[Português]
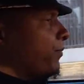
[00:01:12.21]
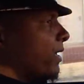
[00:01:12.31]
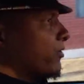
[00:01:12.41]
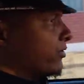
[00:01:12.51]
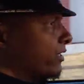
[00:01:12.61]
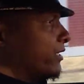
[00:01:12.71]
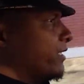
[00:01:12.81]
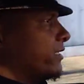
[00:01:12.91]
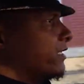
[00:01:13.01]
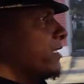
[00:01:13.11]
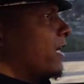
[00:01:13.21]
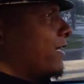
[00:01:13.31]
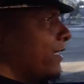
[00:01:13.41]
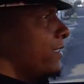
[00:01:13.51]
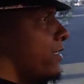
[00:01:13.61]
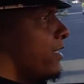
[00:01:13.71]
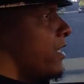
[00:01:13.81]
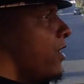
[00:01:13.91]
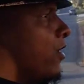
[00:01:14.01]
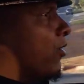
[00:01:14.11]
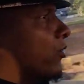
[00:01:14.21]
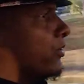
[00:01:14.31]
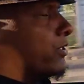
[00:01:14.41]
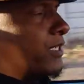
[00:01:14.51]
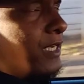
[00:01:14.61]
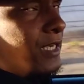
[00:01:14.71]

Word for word: para os que desejarem, os que